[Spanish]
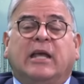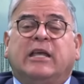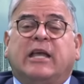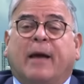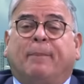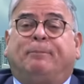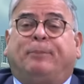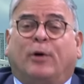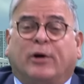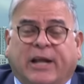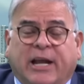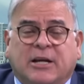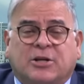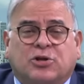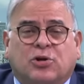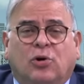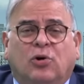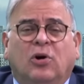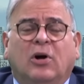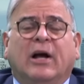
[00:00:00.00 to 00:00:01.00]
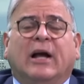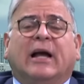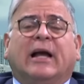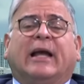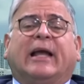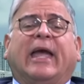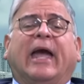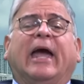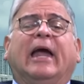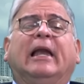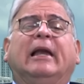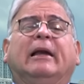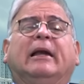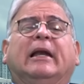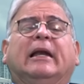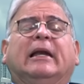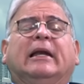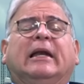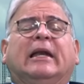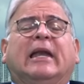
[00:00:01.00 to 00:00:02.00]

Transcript: Y es por eso que el